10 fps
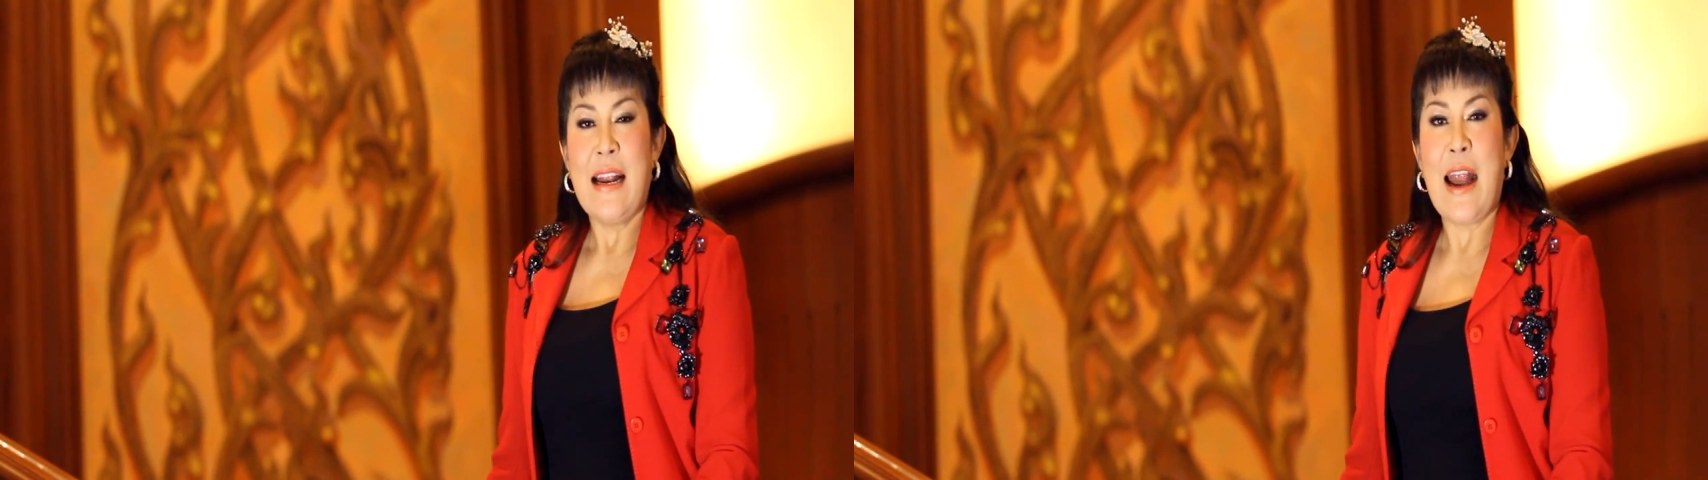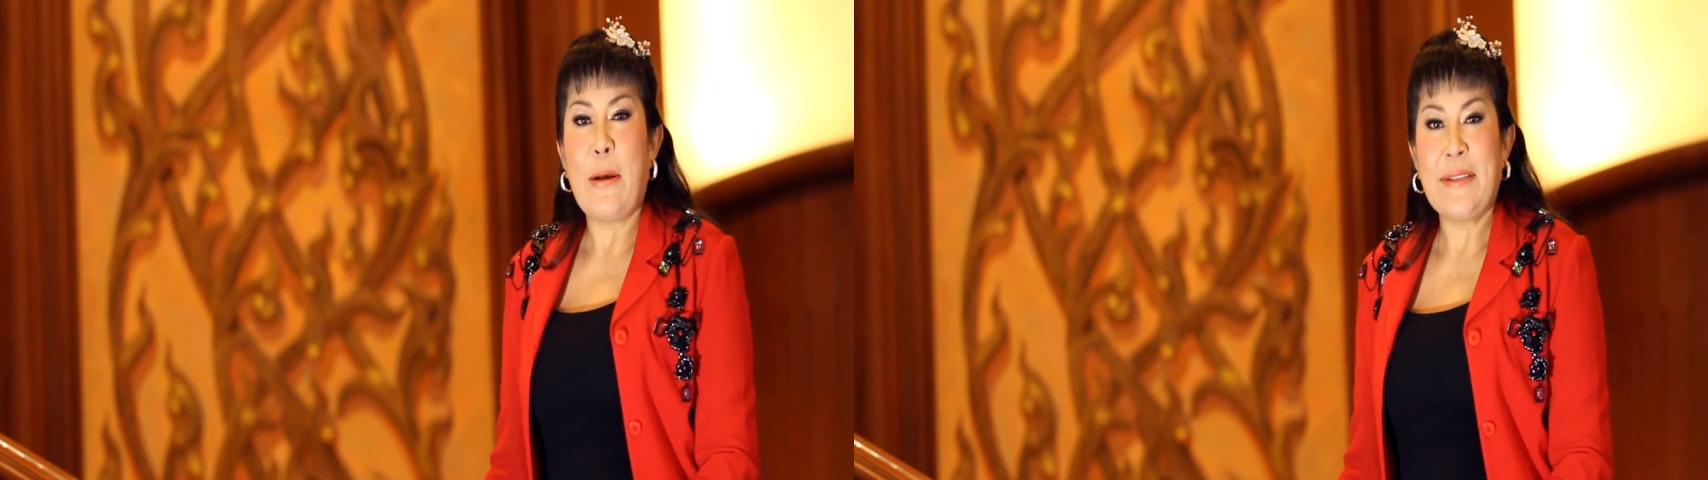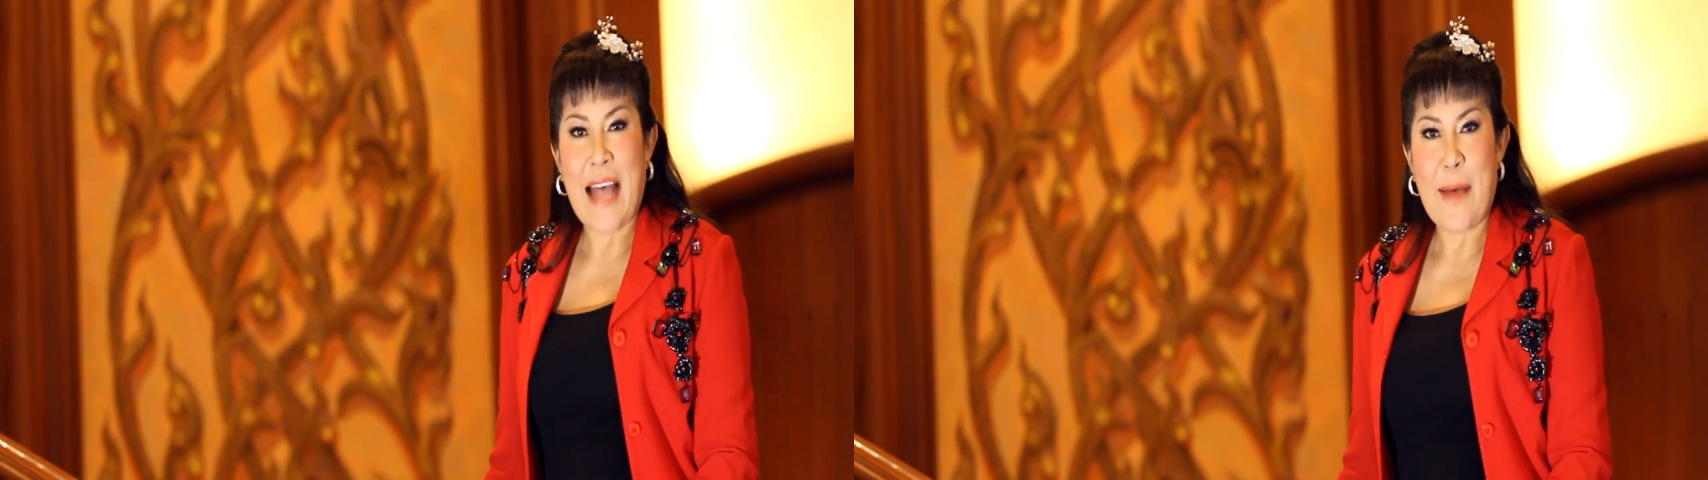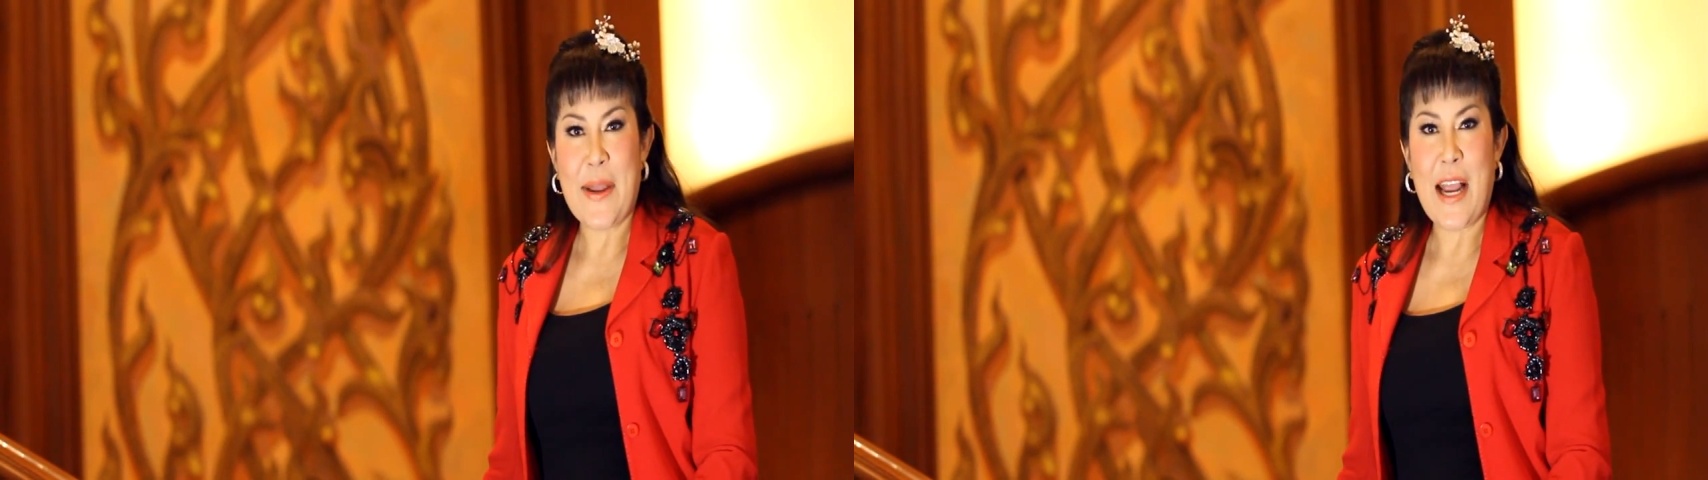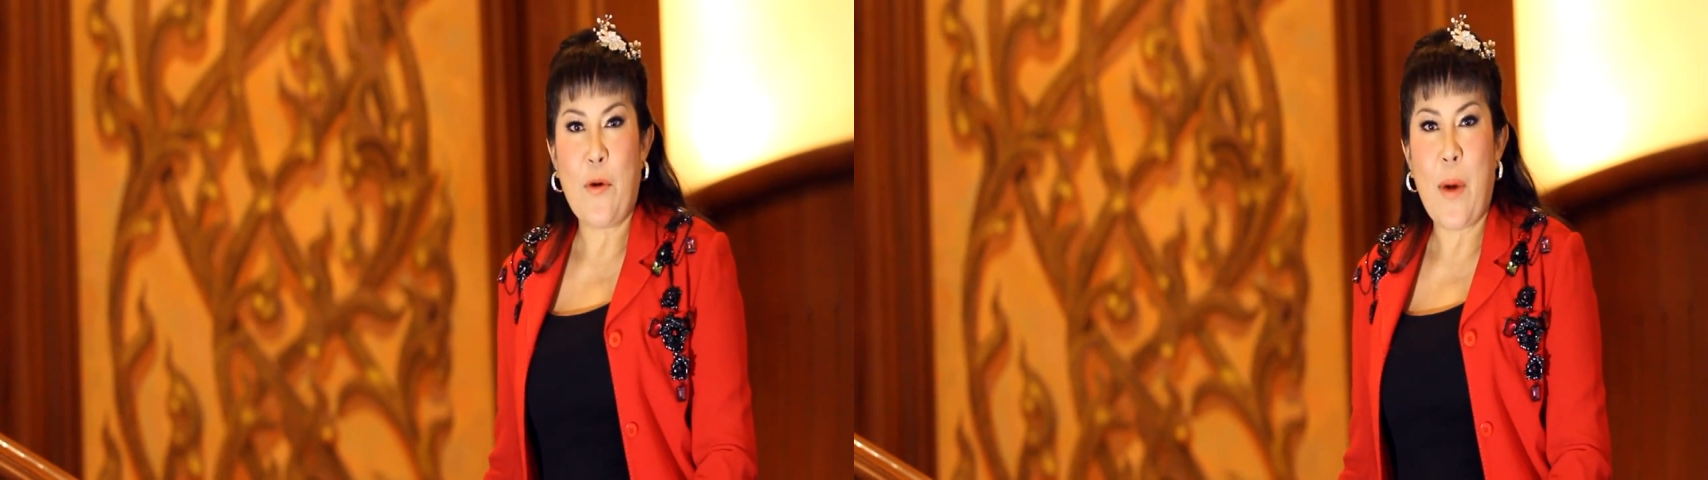แล้วทราบไห
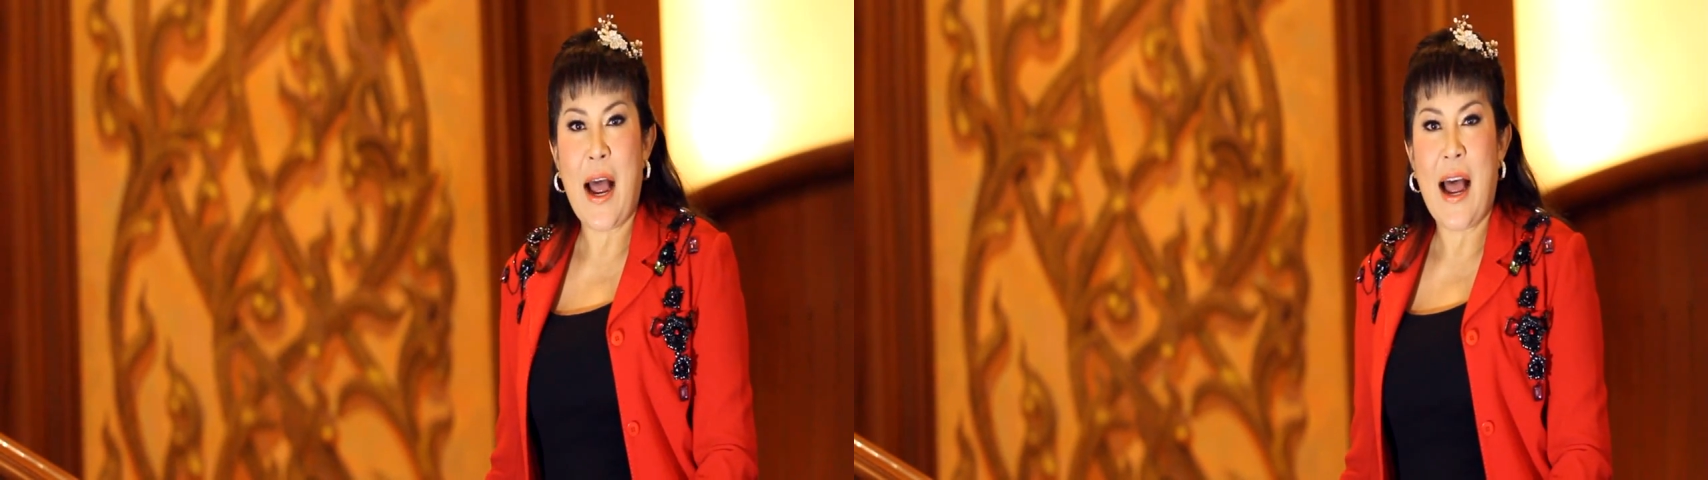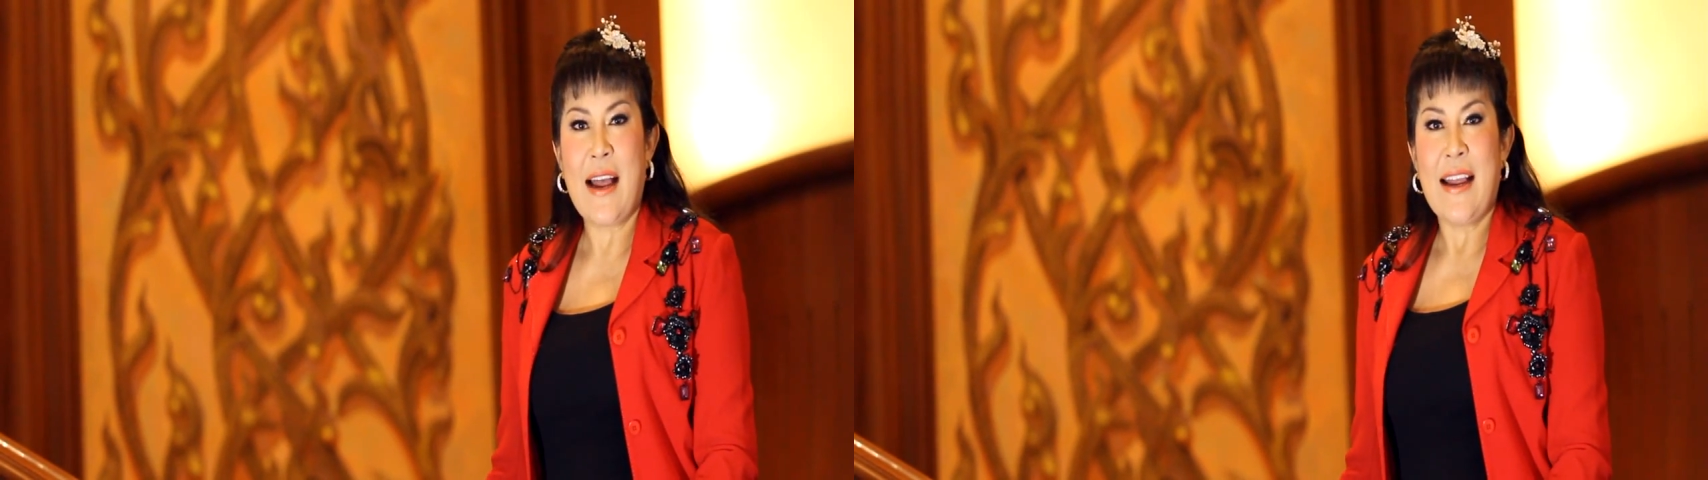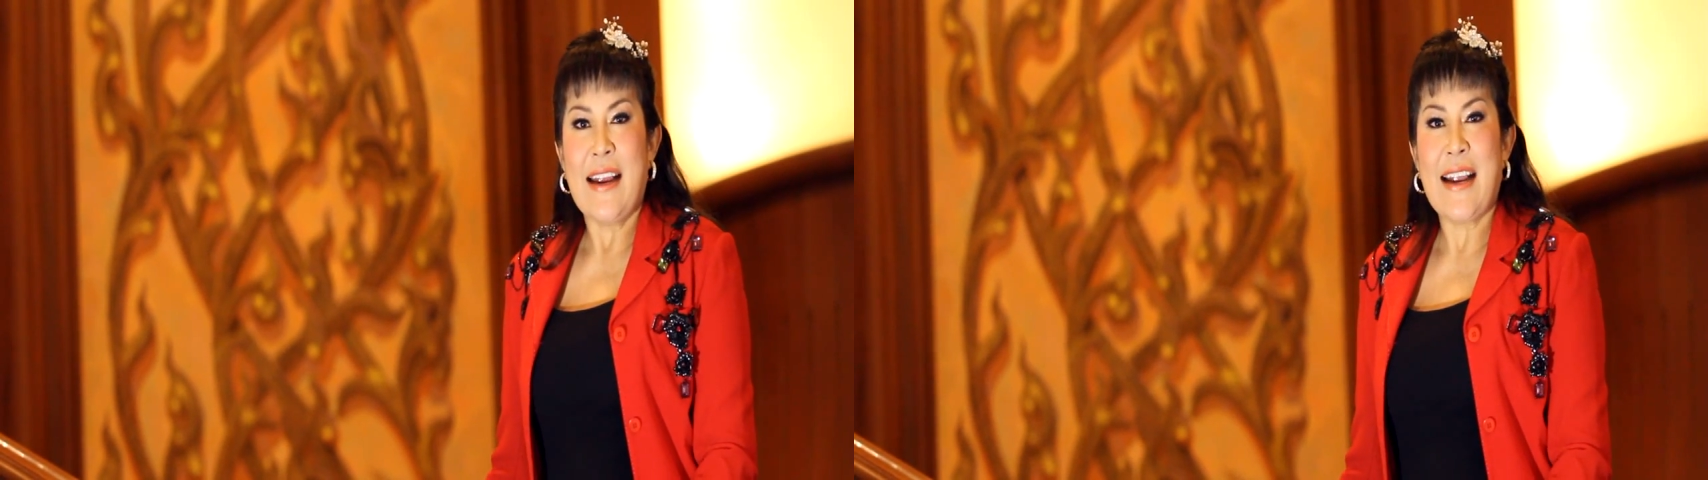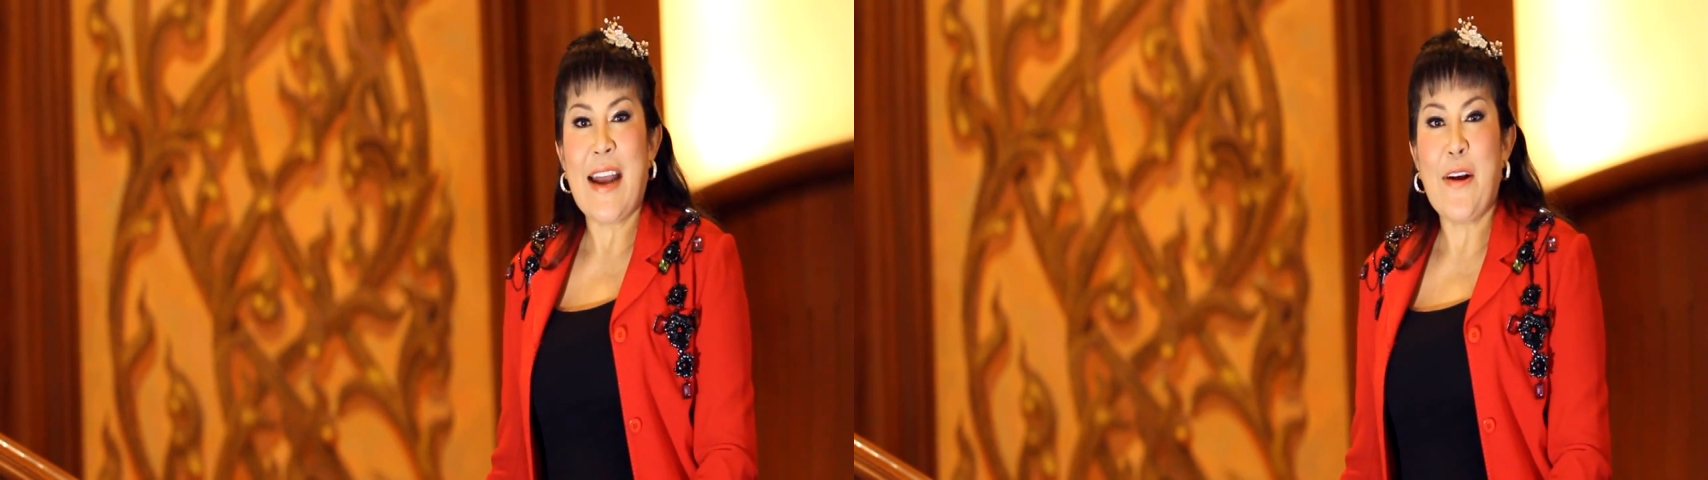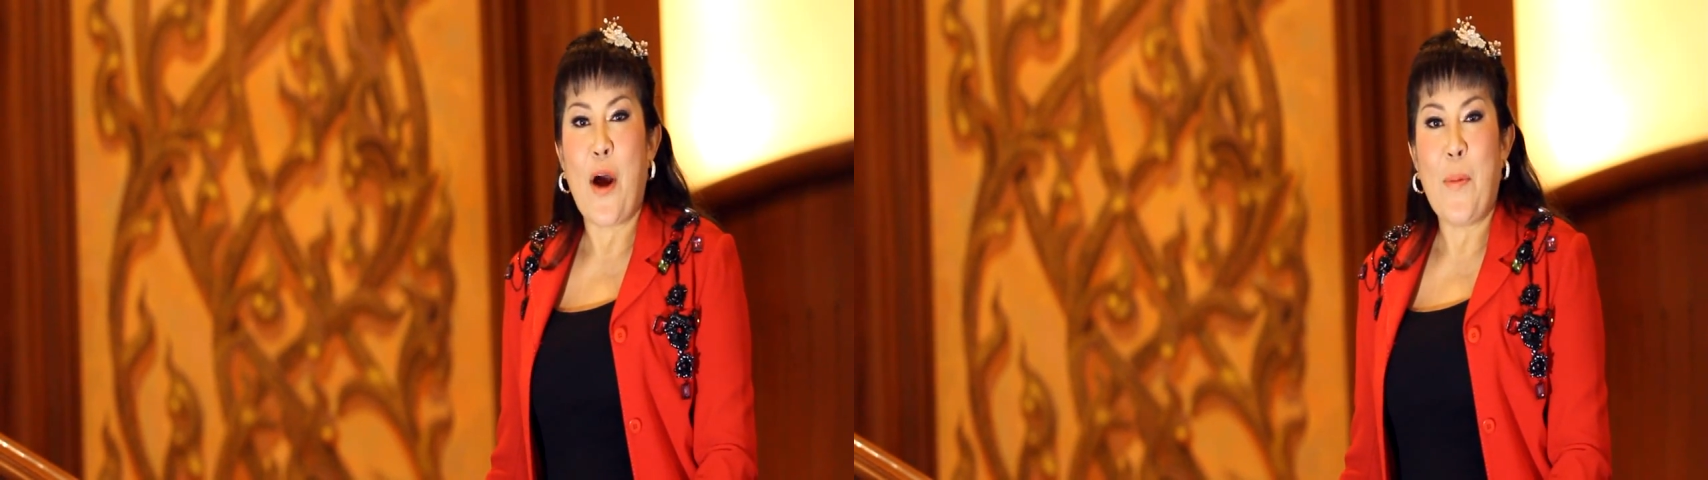มคะว่ากา
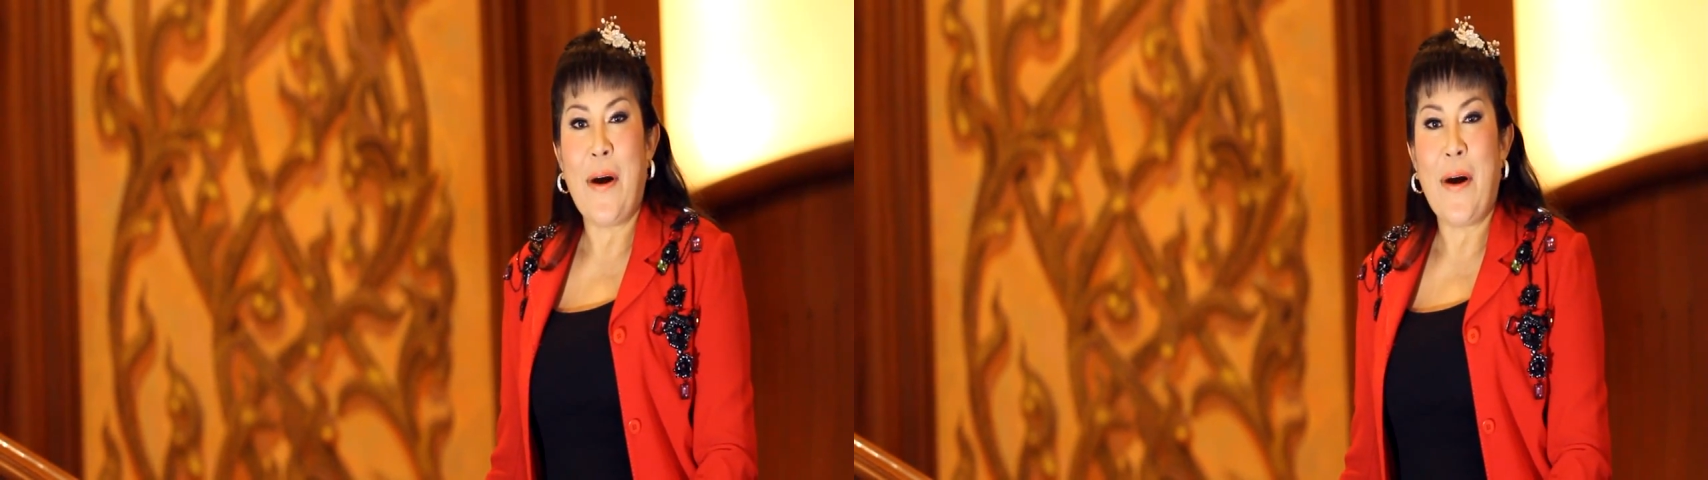รขอ